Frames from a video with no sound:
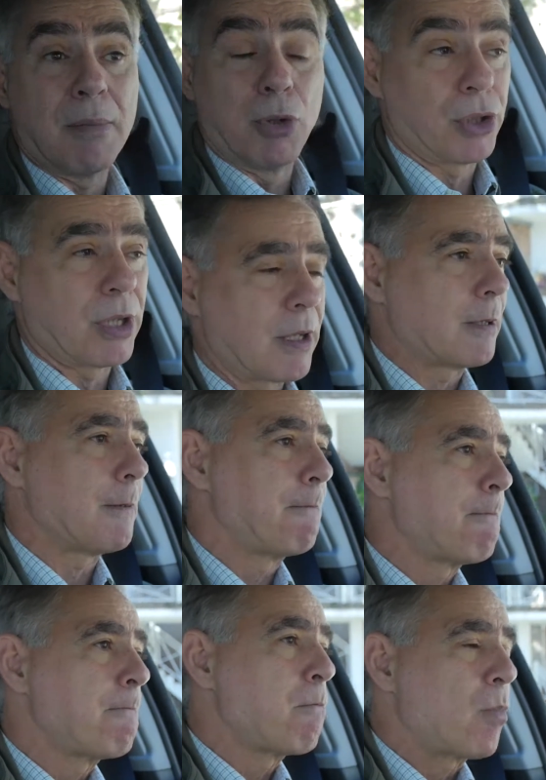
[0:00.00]
motriz.
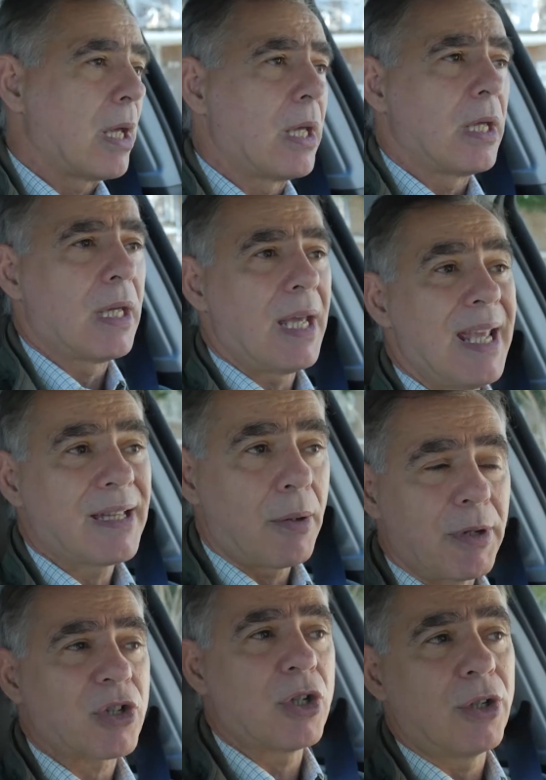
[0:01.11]
esta
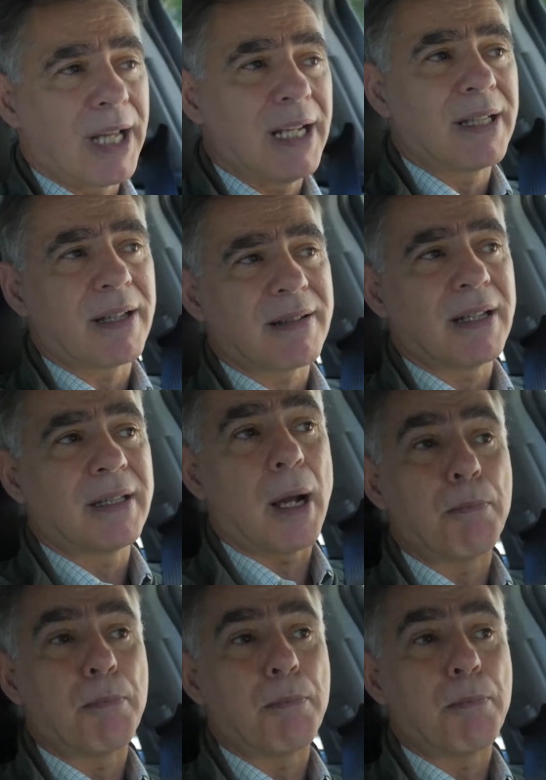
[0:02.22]
versión LTZ